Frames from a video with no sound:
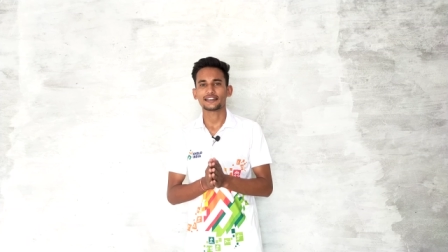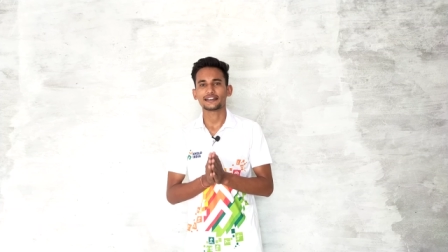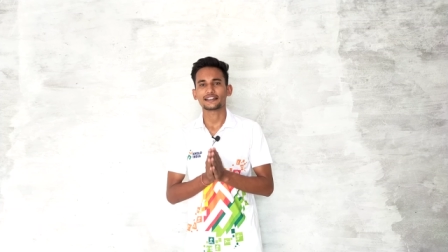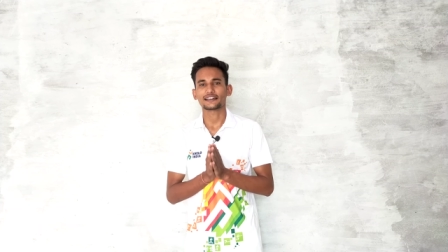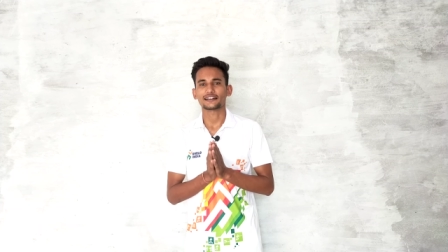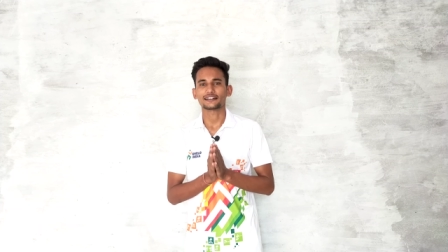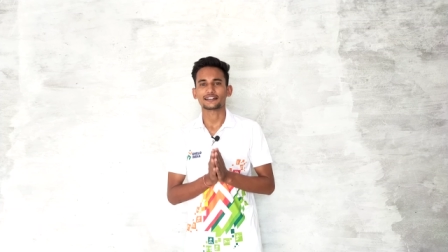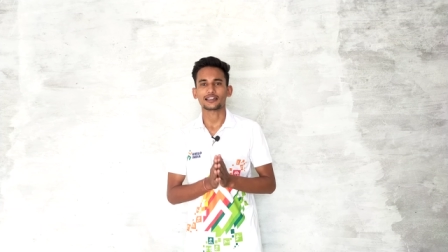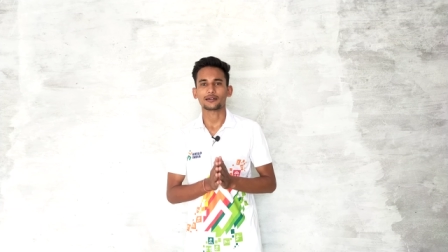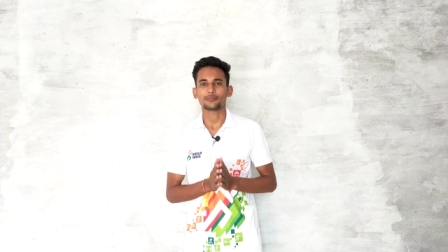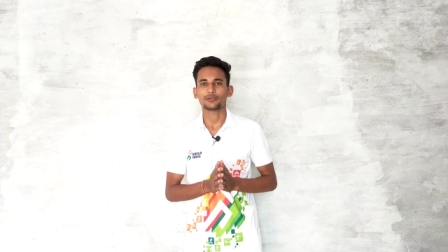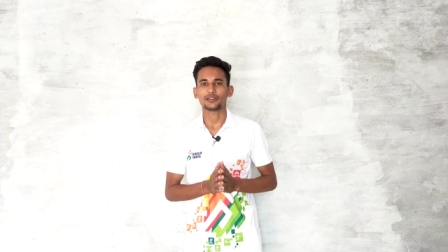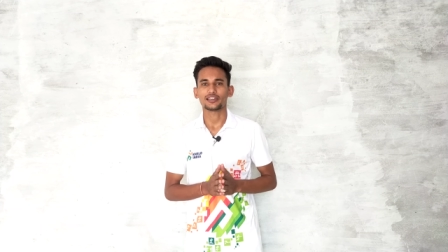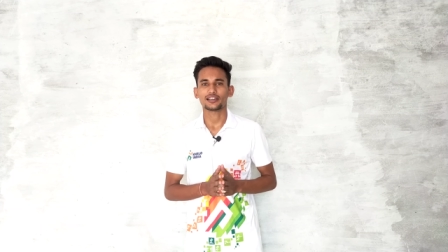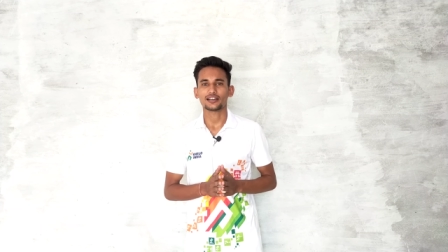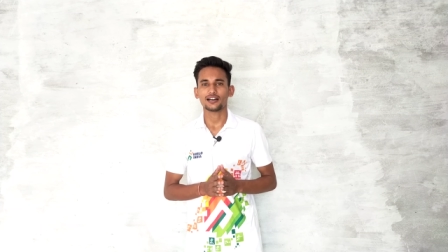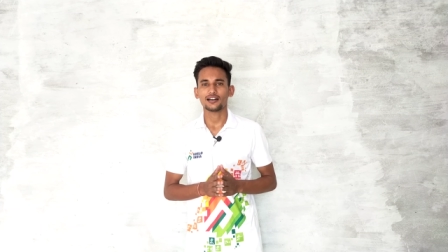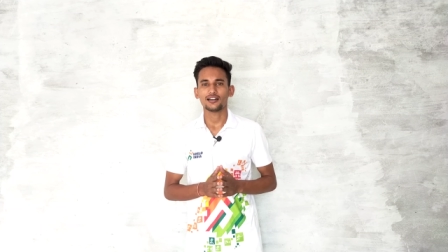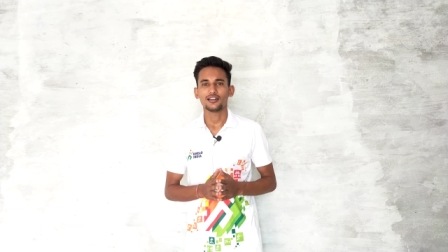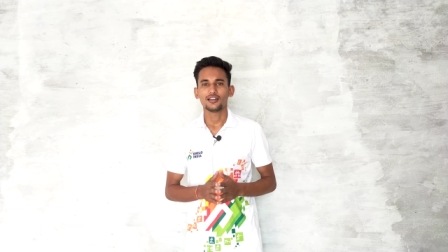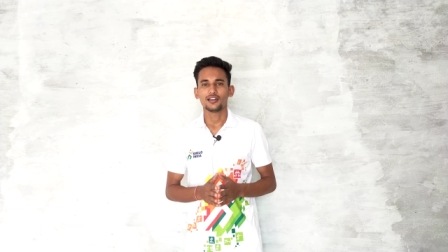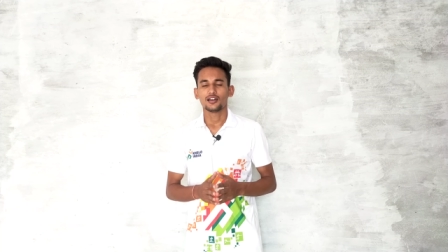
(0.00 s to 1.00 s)
डेढ़ घंटा
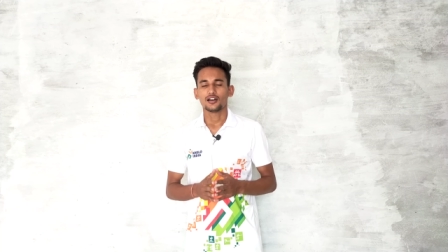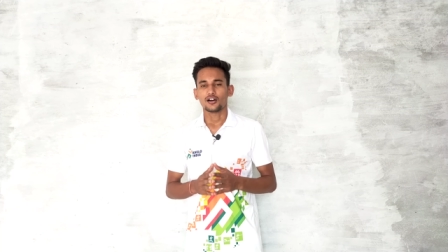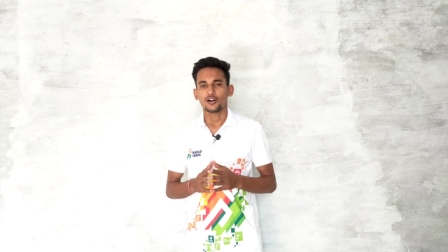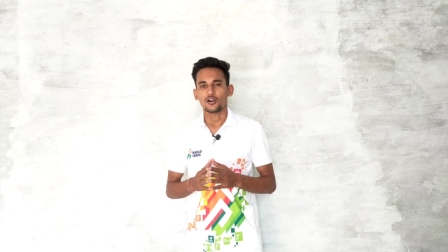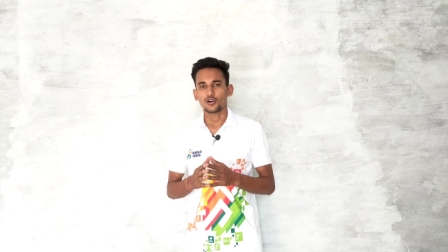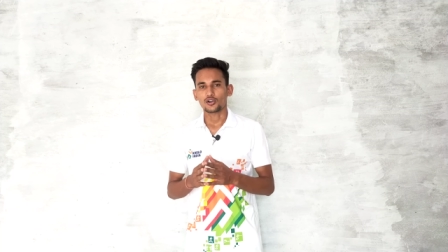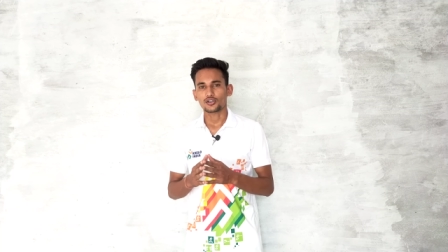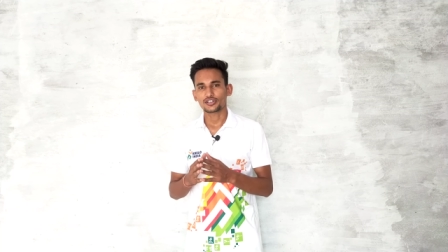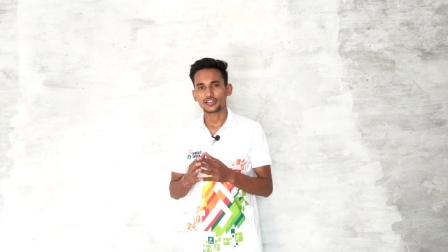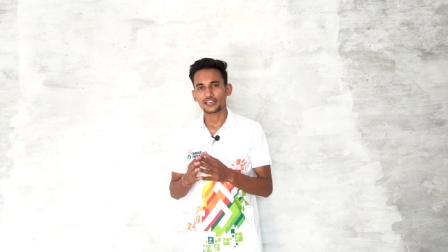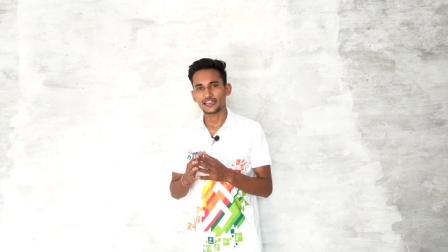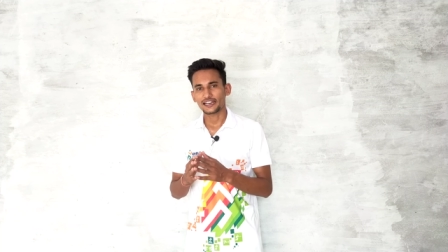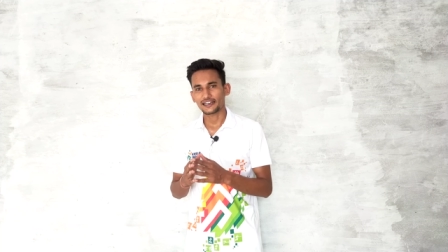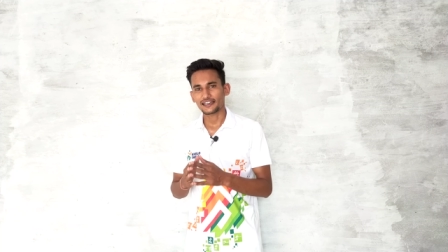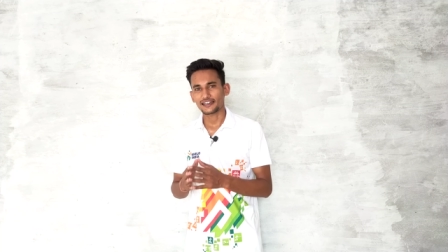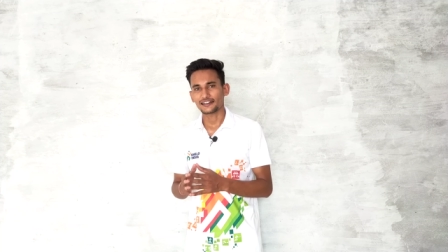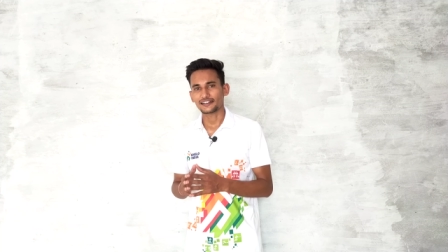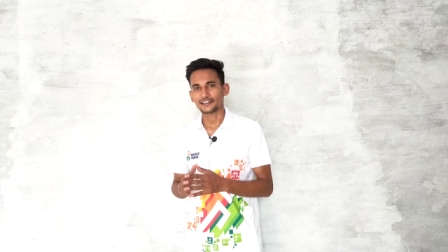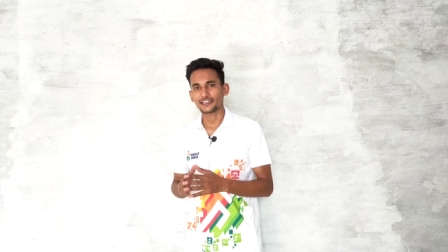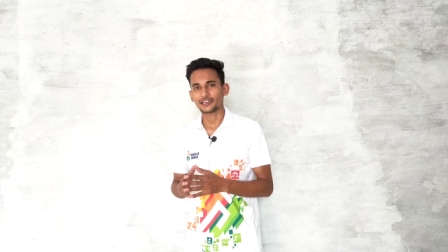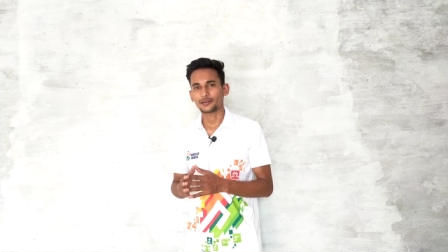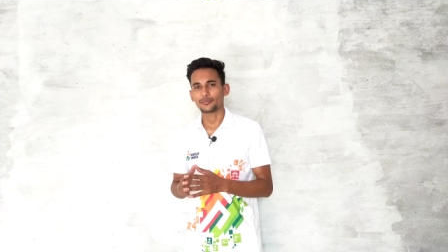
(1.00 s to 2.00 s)
मिलेगा और डेढ़
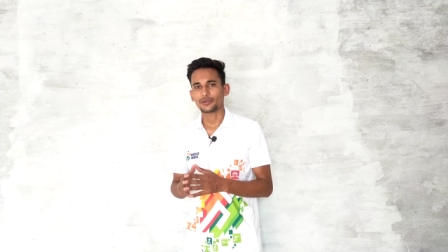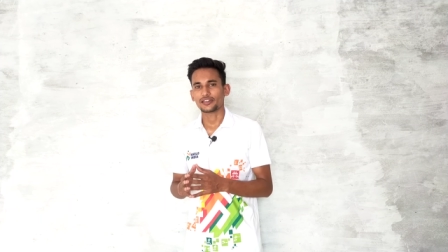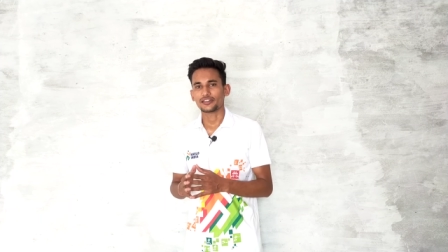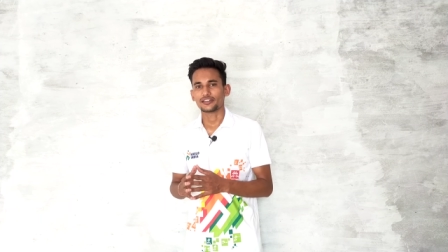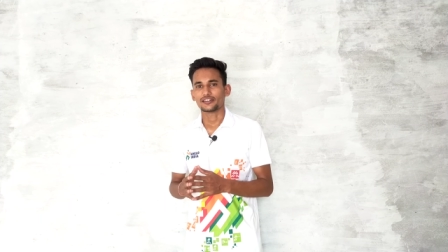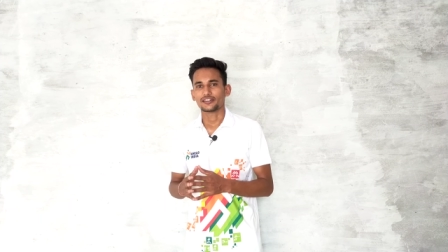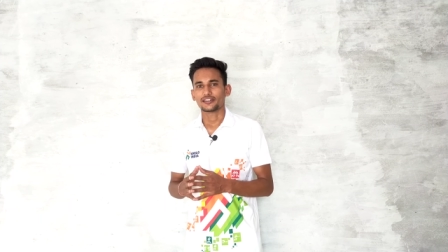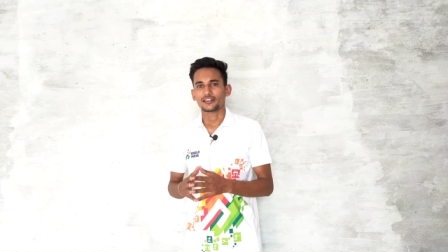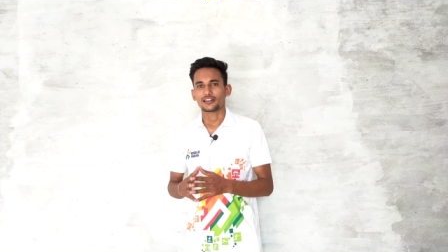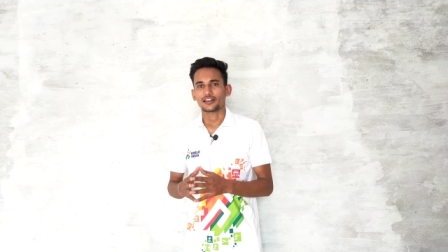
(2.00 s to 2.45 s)
घंटे में